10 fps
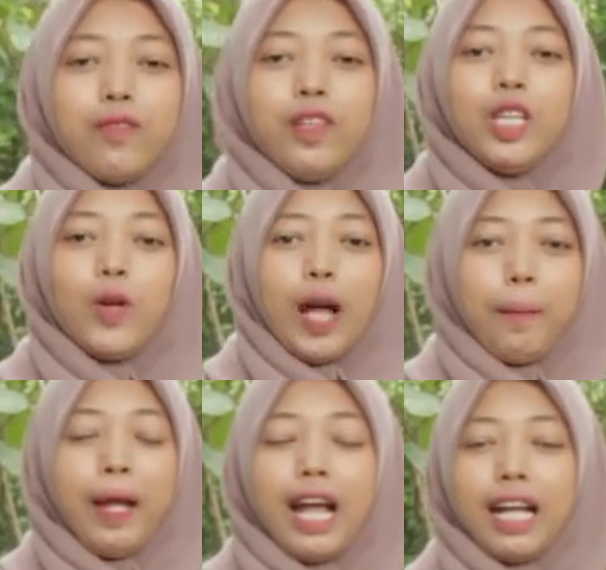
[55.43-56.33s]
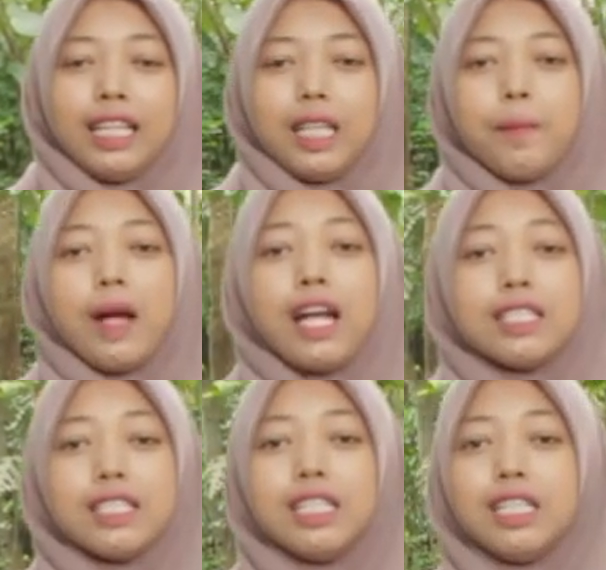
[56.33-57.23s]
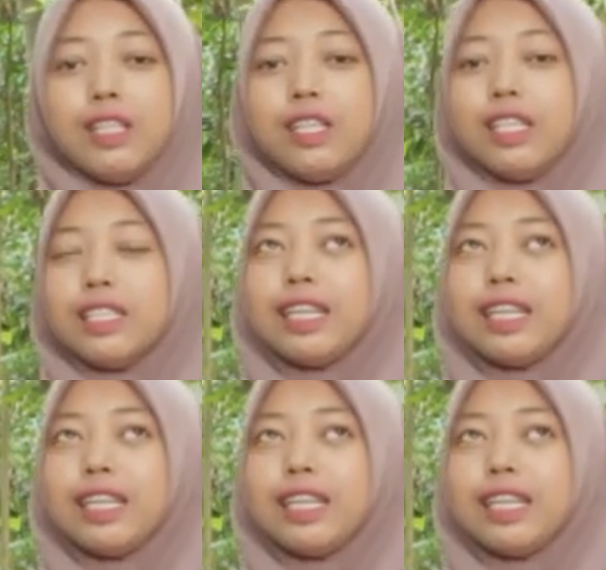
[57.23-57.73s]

video apa yang akan kita bahas di